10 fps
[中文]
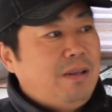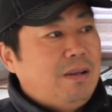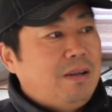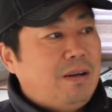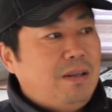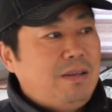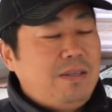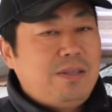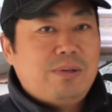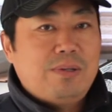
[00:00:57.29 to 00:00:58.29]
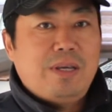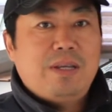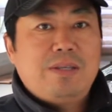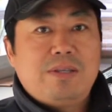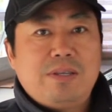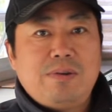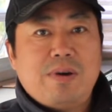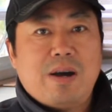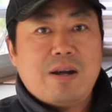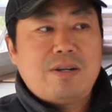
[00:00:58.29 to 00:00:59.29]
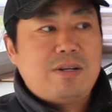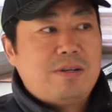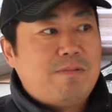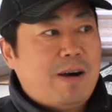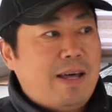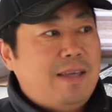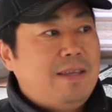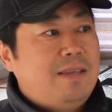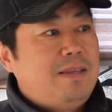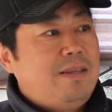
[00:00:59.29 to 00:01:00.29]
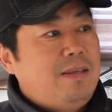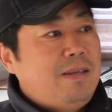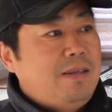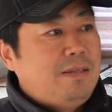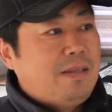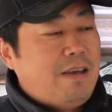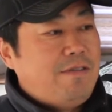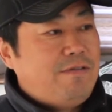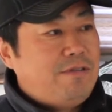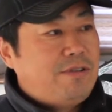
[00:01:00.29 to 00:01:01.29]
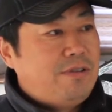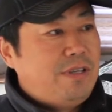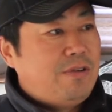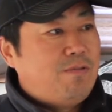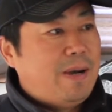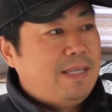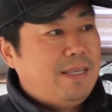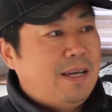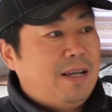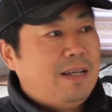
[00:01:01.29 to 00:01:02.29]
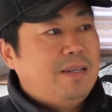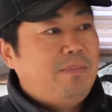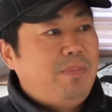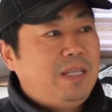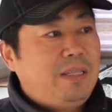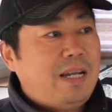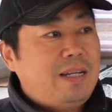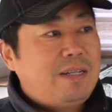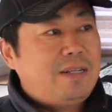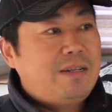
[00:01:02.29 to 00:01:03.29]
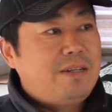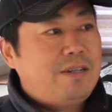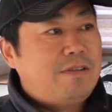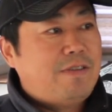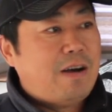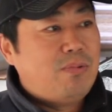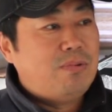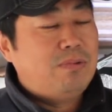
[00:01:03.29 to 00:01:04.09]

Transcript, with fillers: 二零一九年七月二十日晚，财富世界五百强名单正式发布，